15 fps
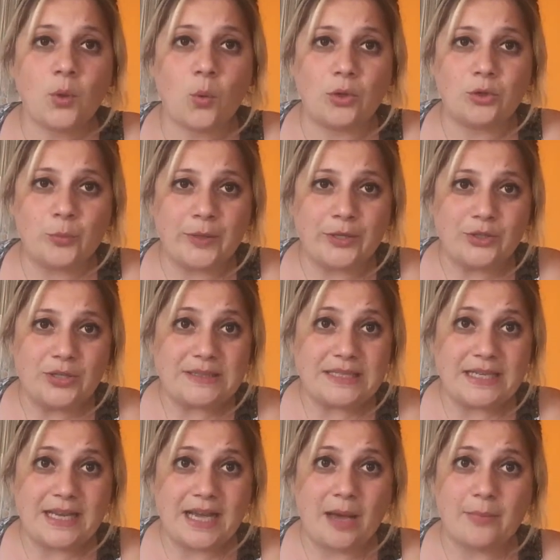quando prendo la
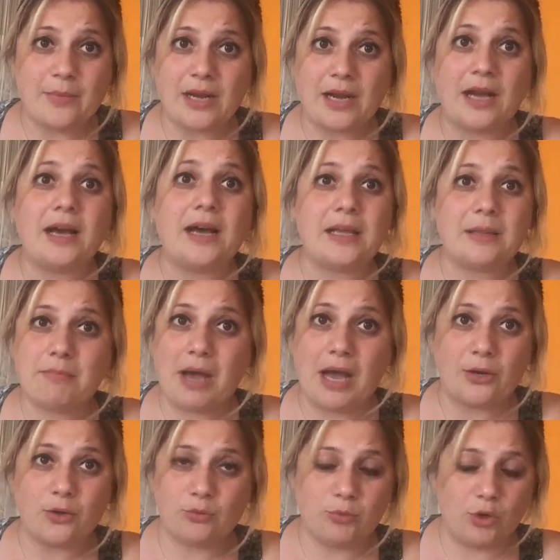telecamera in
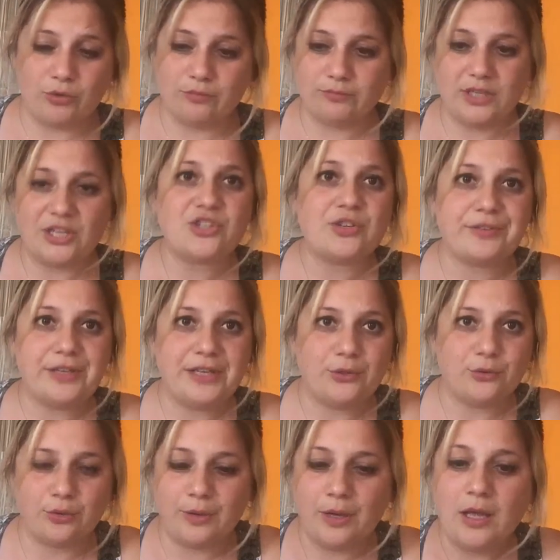mano boh, è già
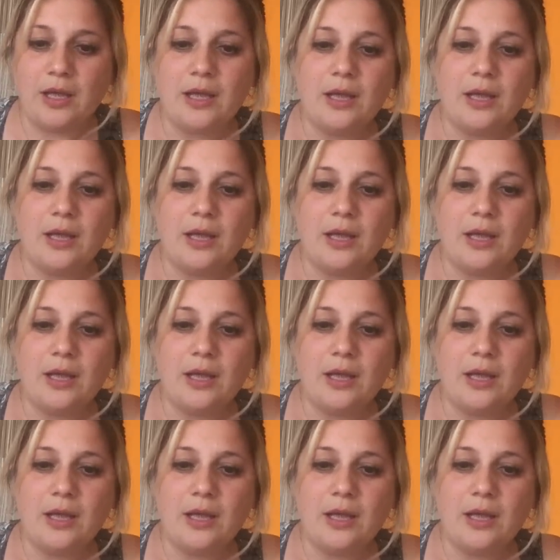finito.